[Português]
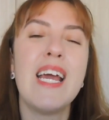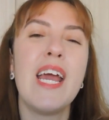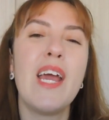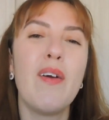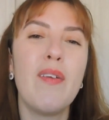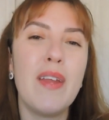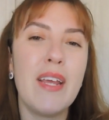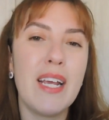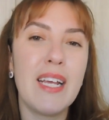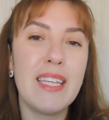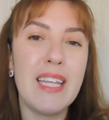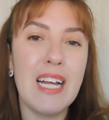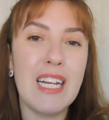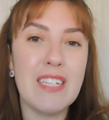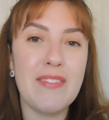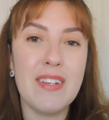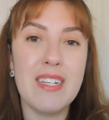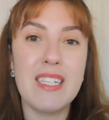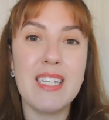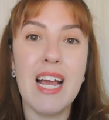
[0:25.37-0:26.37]
e o link
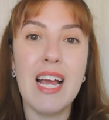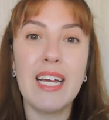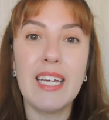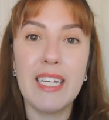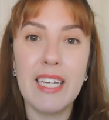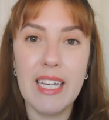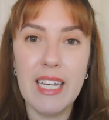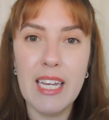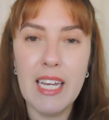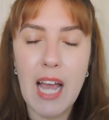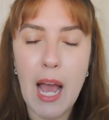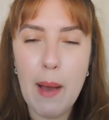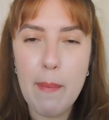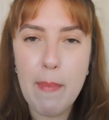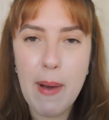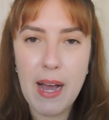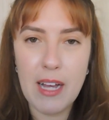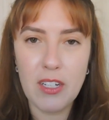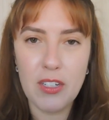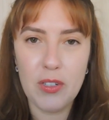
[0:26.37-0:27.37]
delas vai estar aqui
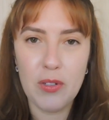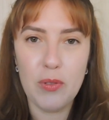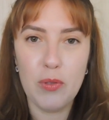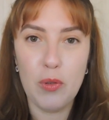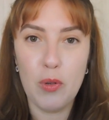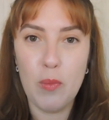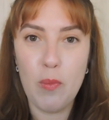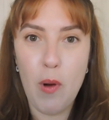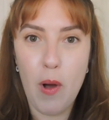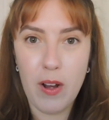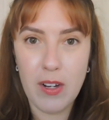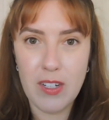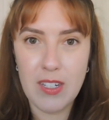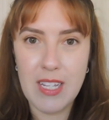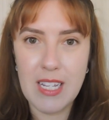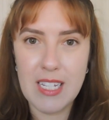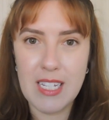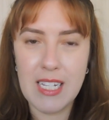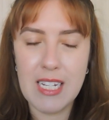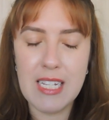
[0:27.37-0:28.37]
abaixo no box de
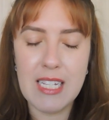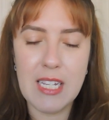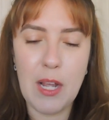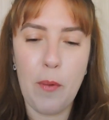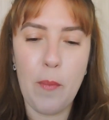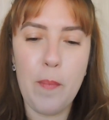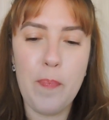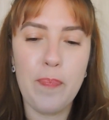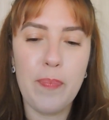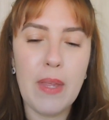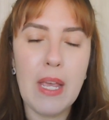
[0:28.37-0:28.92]
descrição.